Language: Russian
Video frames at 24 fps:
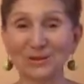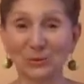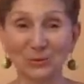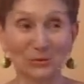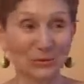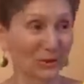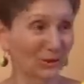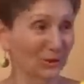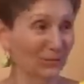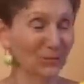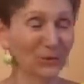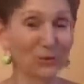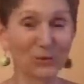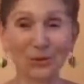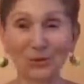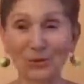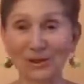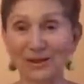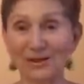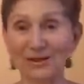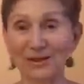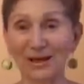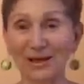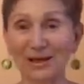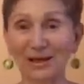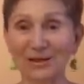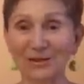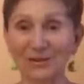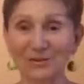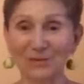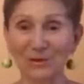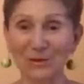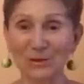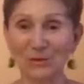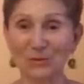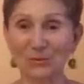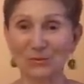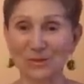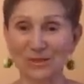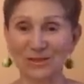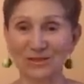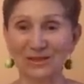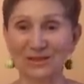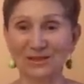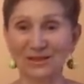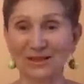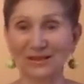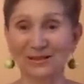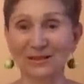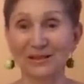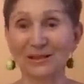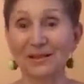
тут их много, я их вижу постоянно,